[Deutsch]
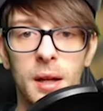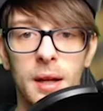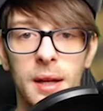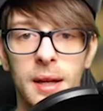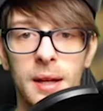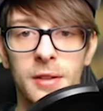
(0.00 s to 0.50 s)

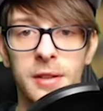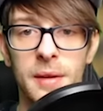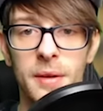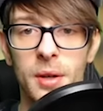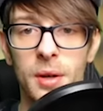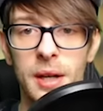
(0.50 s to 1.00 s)
Dann ging das
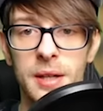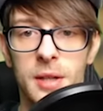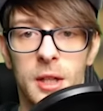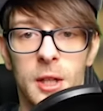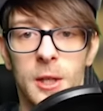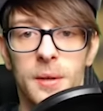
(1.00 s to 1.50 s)
Level doch recht...
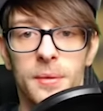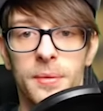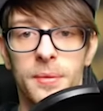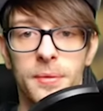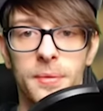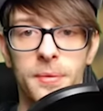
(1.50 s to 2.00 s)

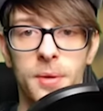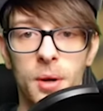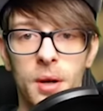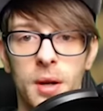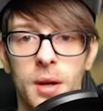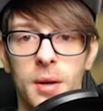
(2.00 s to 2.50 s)
Fo
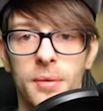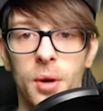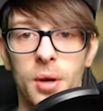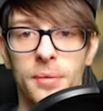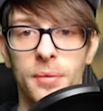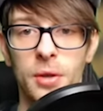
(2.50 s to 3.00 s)
äh, Fo
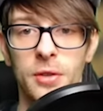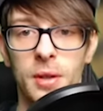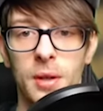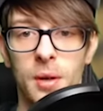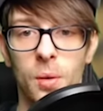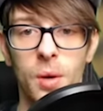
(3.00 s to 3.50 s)
Fox.
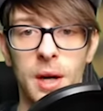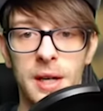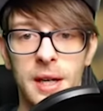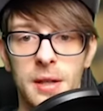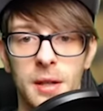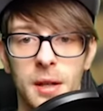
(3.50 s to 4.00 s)
Oh,
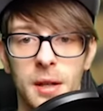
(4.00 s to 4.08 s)
Raketen.